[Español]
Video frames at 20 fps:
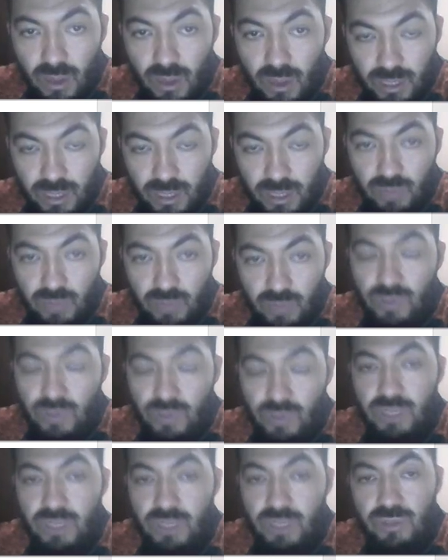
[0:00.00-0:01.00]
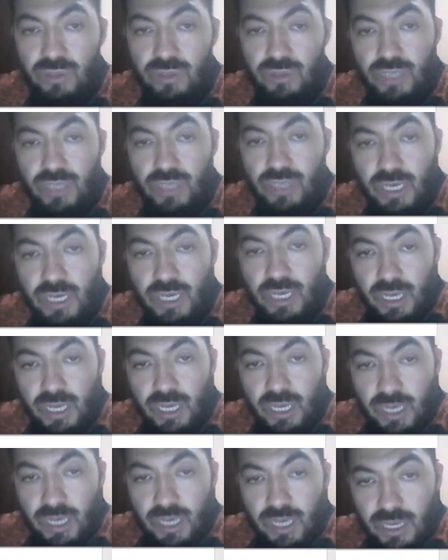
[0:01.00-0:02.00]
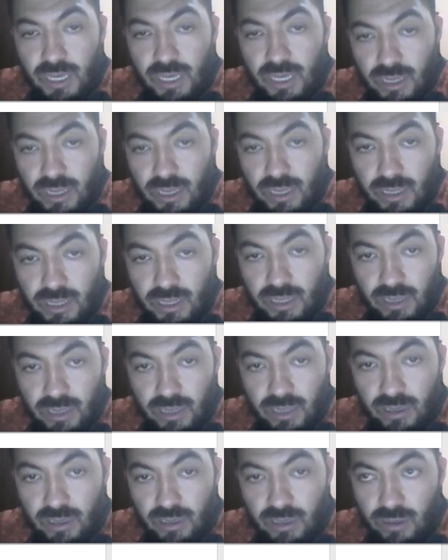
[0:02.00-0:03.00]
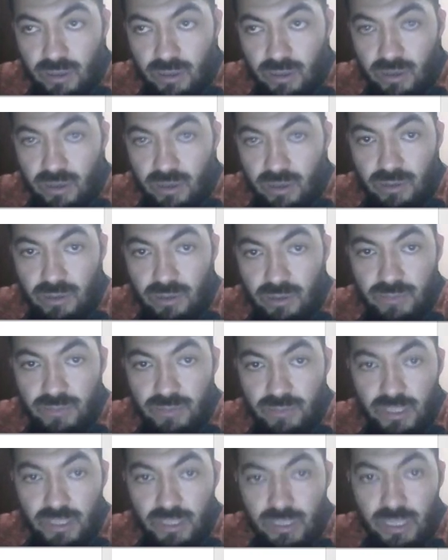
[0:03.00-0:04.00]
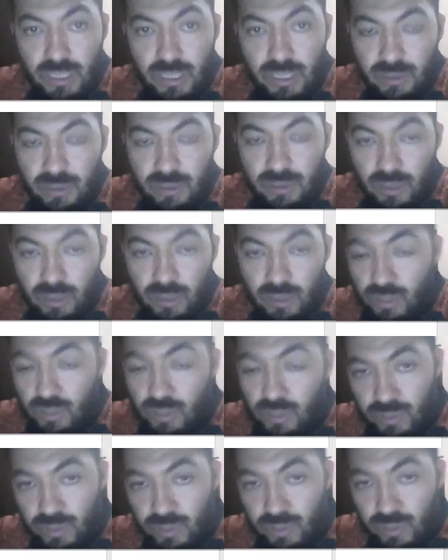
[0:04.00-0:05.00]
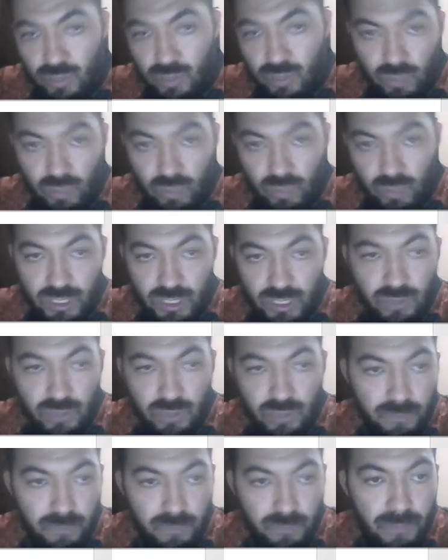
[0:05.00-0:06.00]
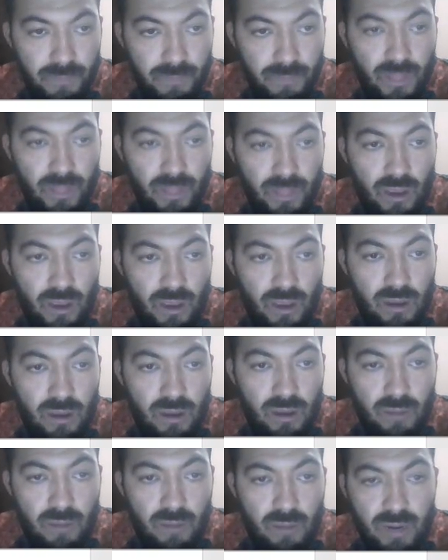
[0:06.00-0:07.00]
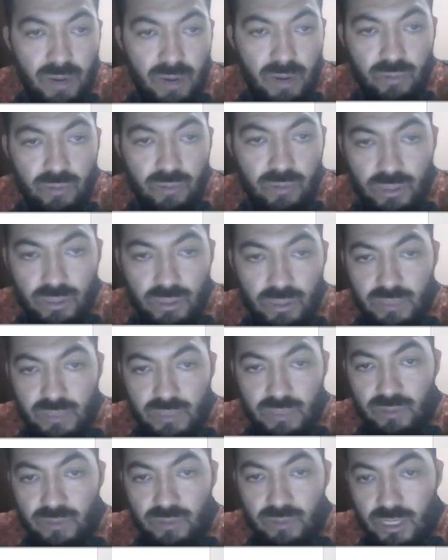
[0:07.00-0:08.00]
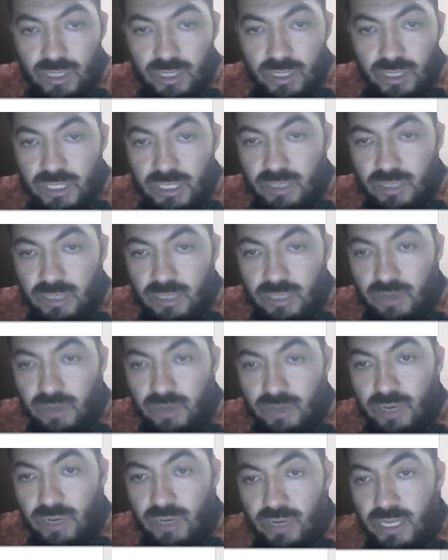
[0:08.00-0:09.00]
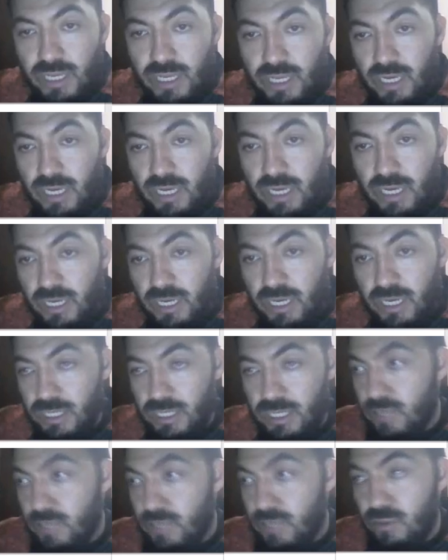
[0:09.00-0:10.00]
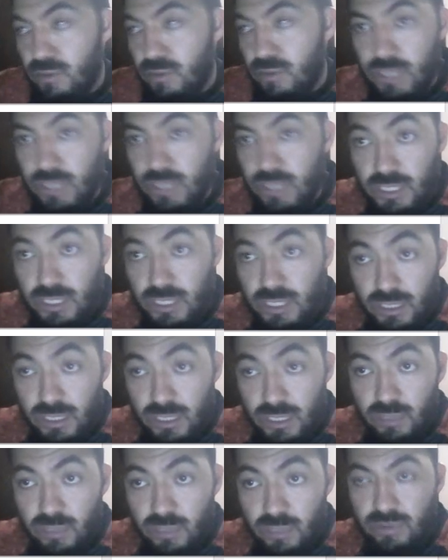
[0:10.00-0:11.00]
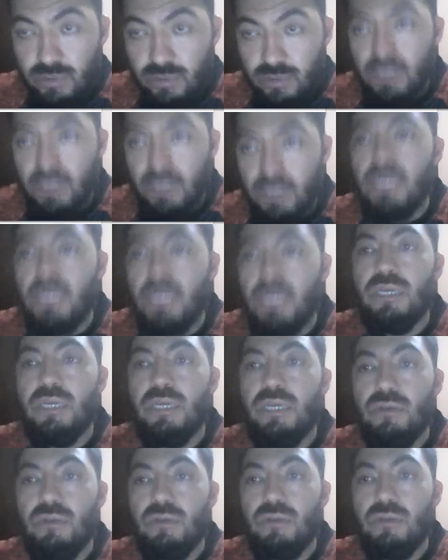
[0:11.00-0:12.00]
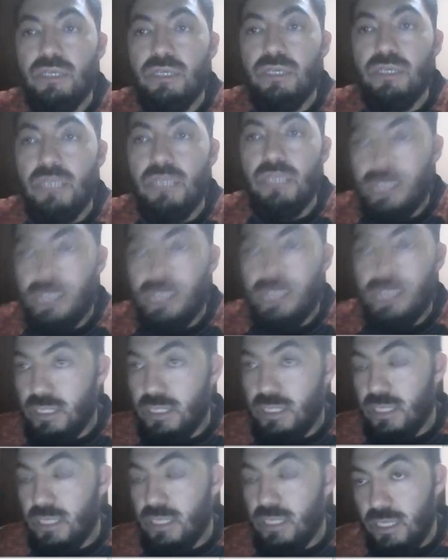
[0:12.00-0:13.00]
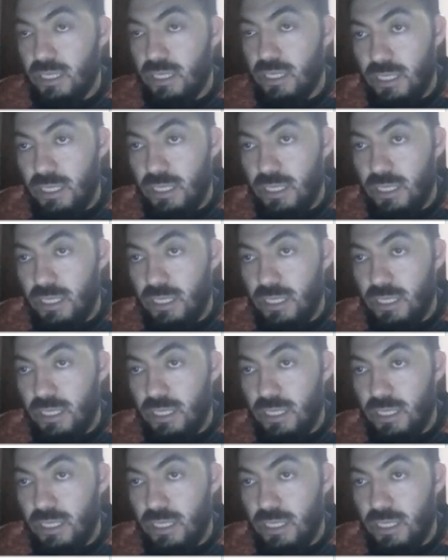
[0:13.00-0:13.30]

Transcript: dejamos los términos en, eh, de, los términos de listo para el punto 3 vemos que el sistema no requiere linealización, como dice en el punto 3 de la guía, nos solicita que si tiene